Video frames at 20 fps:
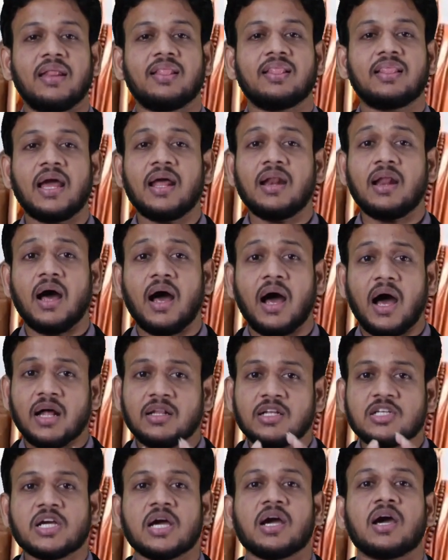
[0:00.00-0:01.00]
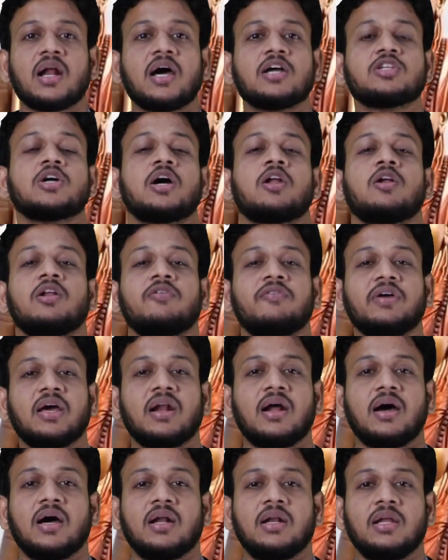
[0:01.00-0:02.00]
ఎత్తైన ఆదిశంకరాచార్యుని
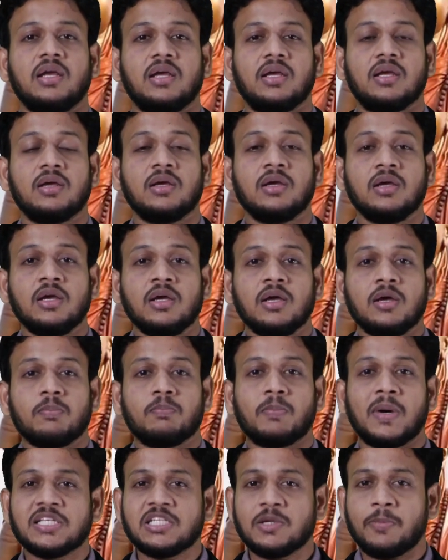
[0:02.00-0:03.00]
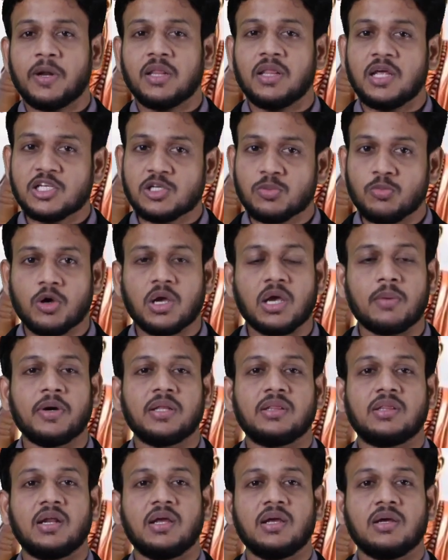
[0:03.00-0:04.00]
విగ్రహాన్ని మధ్యప్రదేశ్
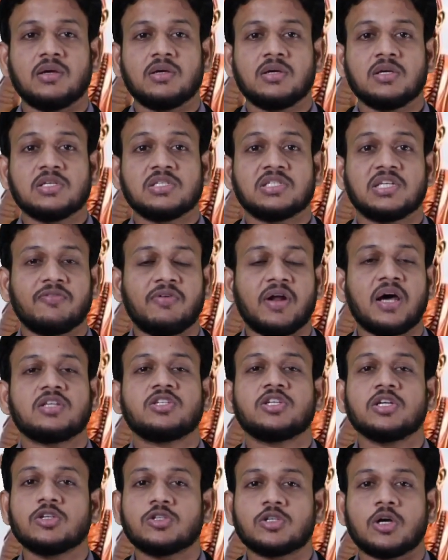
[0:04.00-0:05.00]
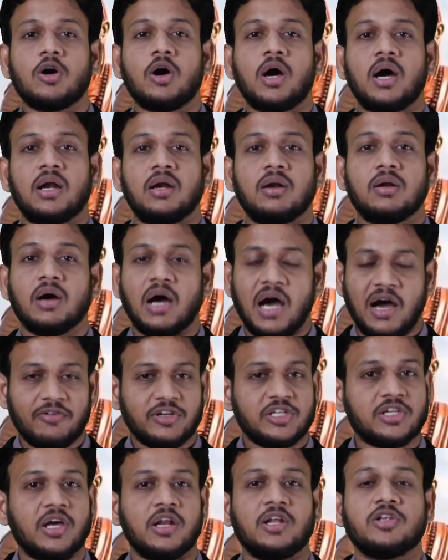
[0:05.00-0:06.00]
ముఖ్యమంత్రి శివరాజ్ సింగ్ చౌహాన్
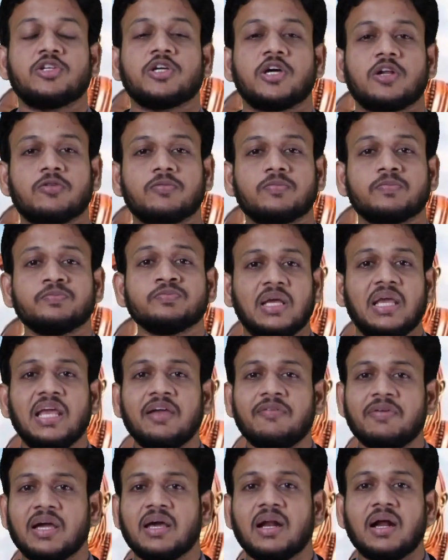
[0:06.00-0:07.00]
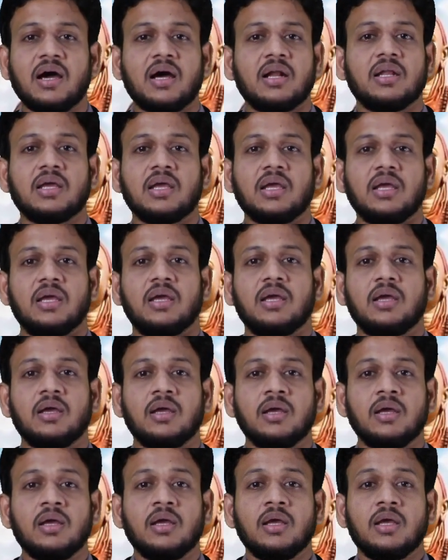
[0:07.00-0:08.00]
ఆవిష్కరించారు ఈ విగ్రహానికి
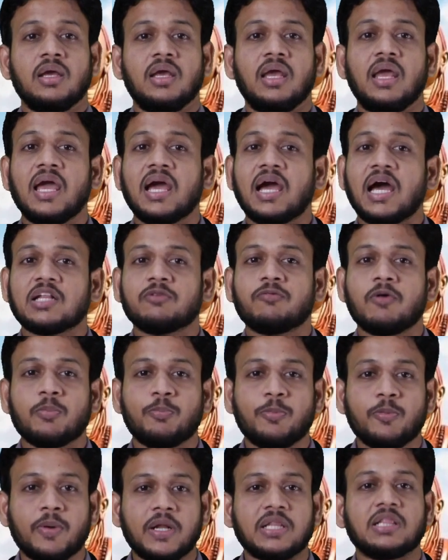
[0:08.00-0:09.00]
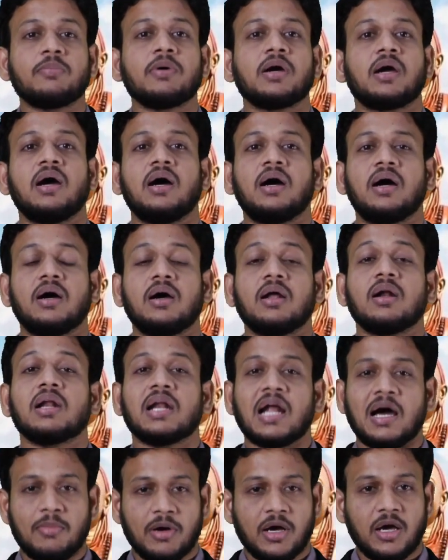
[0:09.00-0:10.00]
ఏకత్వపు ప్రతిమగా
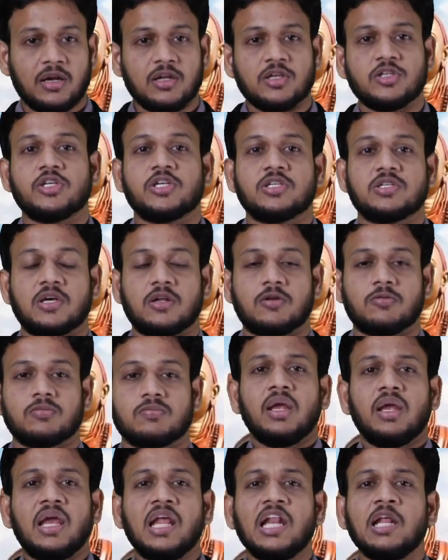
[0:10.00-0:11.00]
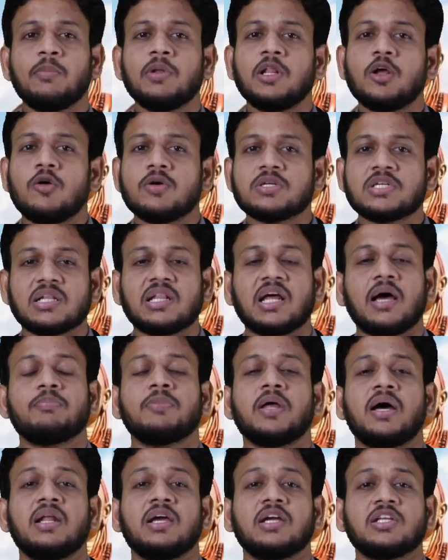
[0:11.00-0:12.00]
నామకరణం చేశారు ఎనిమిదవ
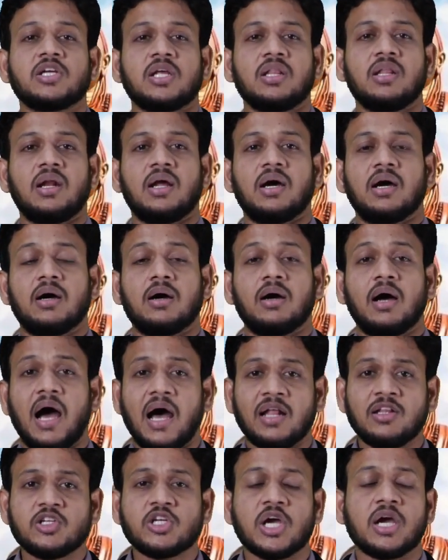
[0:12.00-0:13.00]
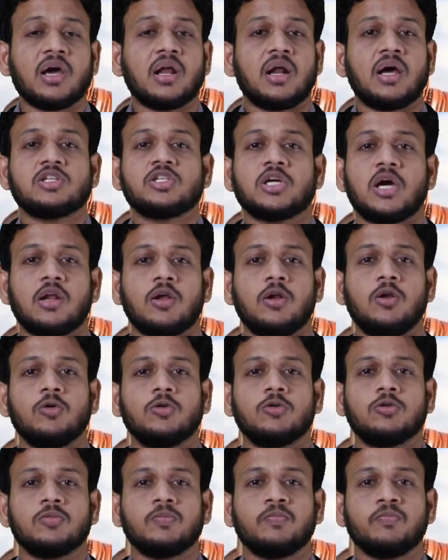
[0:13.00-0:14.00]
శతాబ్దానికి చెందిన ఆదిశంకరాచార్యులు
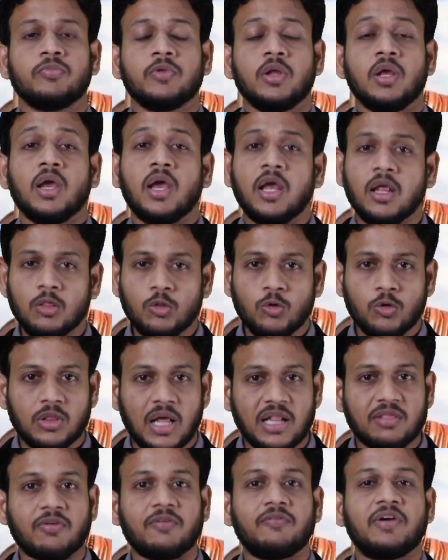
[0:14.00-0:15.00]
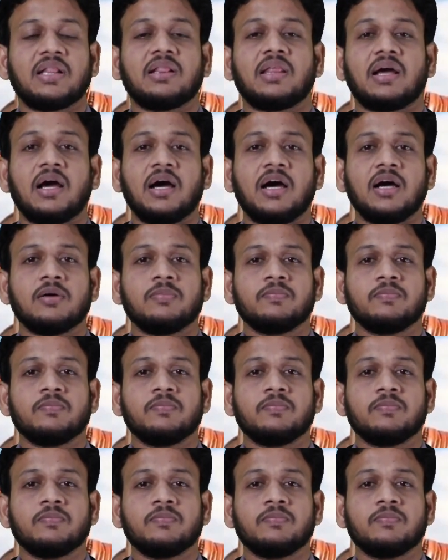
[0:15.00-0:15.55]
హిందూ తత్వవేత్తగా